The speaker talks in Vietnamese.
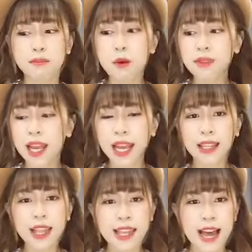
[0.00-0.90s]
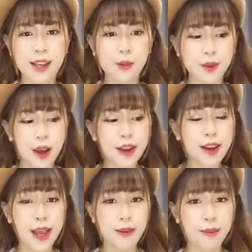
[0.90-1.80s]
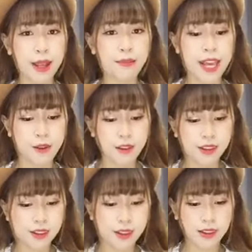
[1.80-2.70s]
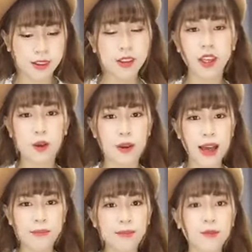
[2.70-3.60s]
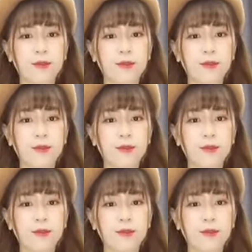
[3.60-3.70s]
Bông tay ngắn tay dài gì cũng có Để em em đeo Nhiều lắm